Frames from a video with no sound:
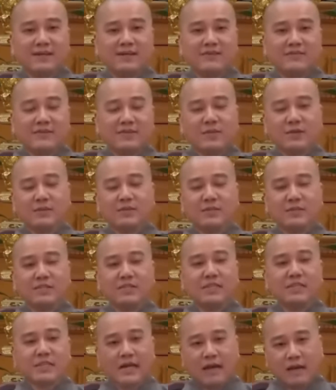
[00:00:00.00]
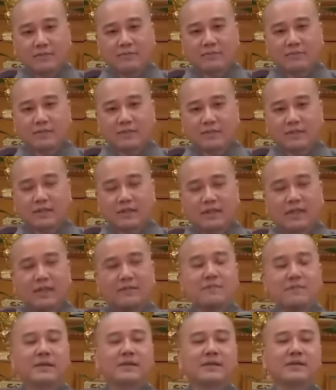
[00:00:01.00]
ví dụ mình siêng học thì là
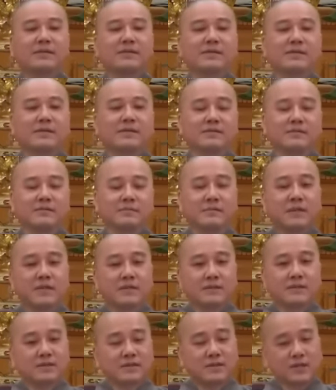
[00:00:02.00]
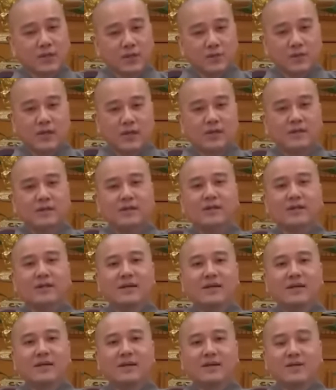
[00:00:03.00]
mình biết được nhiều thứ
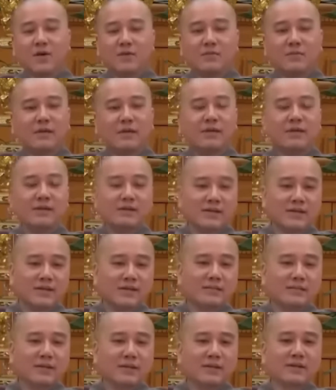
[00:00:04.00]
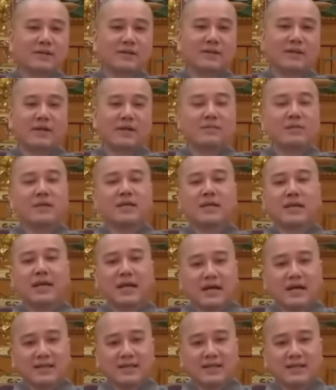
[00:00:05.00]
còn mình lười thì mình không biết gì
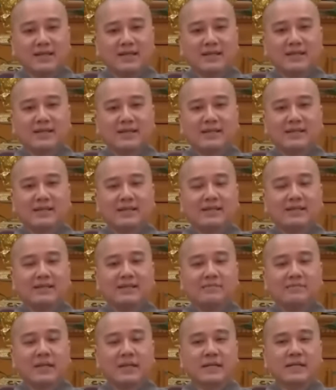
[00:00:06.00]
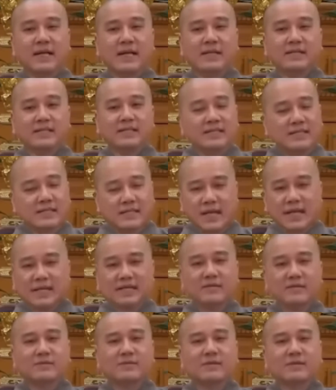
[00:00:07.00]
hết thì mình đã siêng
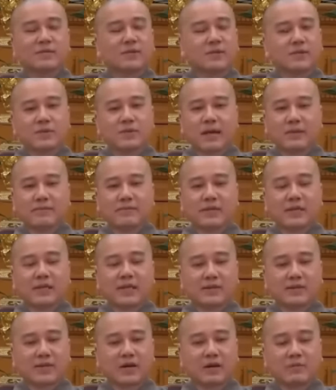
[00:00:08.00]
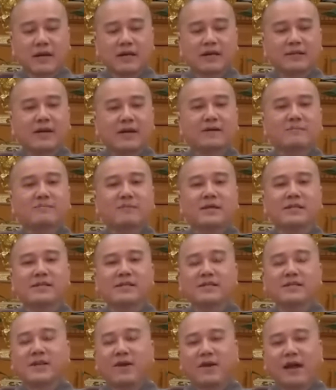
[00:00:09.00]
năng trong sự tu tập thì là cho bản thân mình
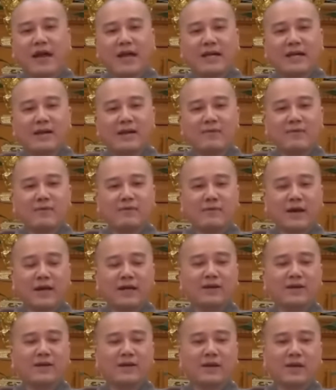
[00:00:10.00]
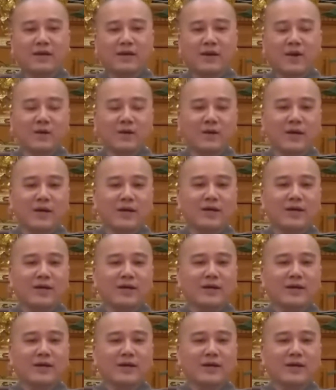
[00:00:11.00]
chứ cho ai đâu mà phải gọi là ngồi đó